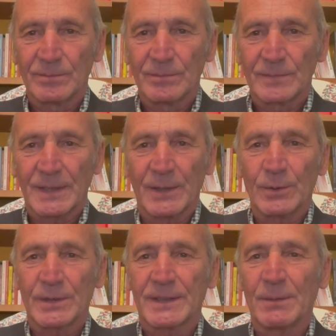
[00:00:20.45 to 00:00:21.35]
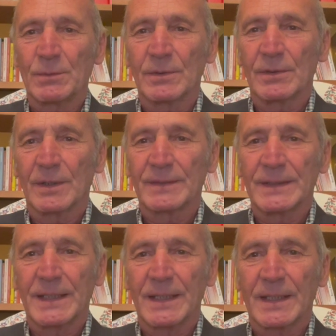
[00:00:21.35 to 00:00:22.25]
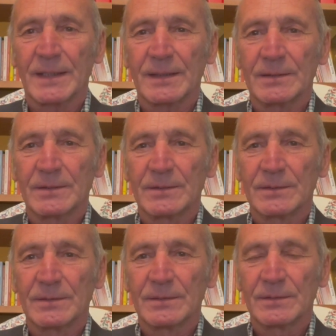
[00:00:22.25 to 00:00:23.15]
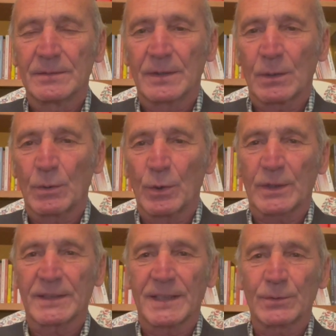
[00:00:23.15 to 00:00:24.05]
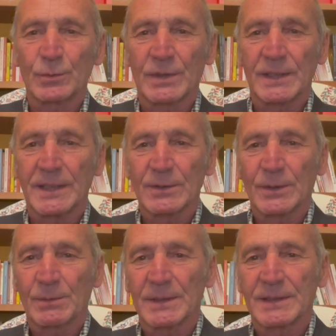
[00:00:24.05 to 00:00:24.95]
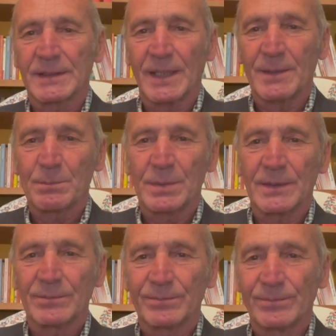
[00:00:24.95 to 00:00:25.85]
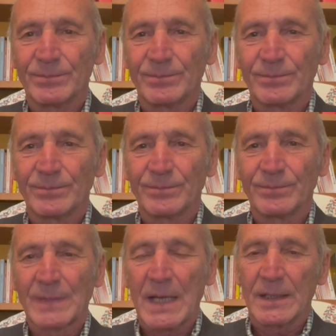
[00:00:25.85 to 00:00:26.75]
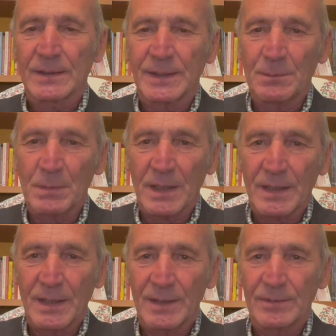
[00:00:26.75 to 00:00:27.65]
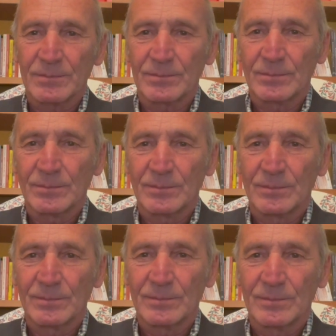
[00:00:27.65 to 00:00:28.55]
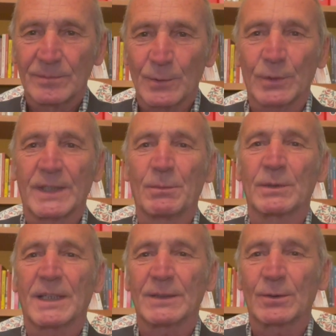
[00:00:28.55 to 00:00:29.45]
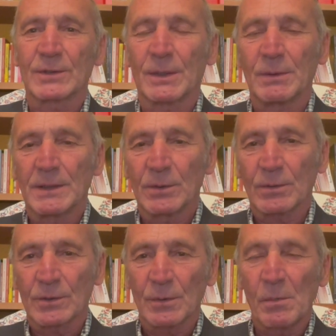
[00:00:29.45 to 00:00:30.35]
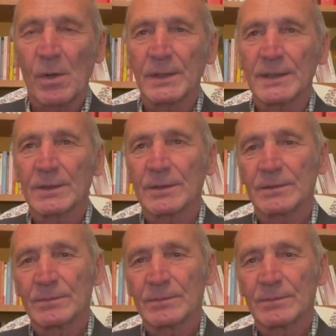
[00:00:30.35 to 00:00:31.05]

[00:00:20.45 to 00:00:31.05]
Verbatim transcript: Se noi stiamo a vedere quello che sta succedendo di questi tempi, sembra che non stiamo tanto seguendo questo monito.